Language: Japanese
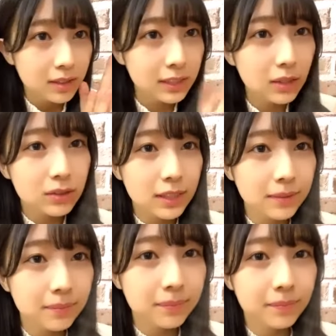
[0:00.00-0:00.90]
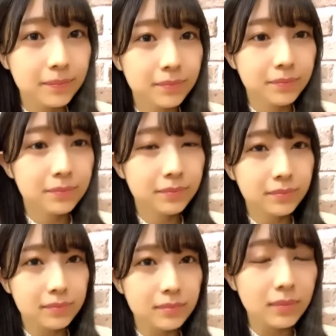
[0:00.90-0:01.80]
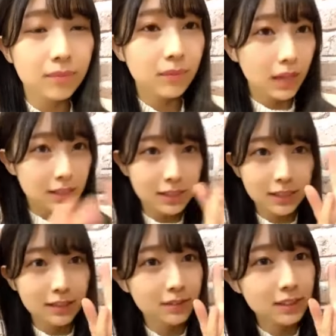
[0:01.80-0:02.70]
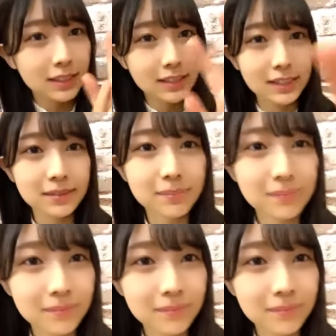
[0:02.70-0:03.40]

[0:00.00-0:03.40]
久尾さん8位よしなちゃん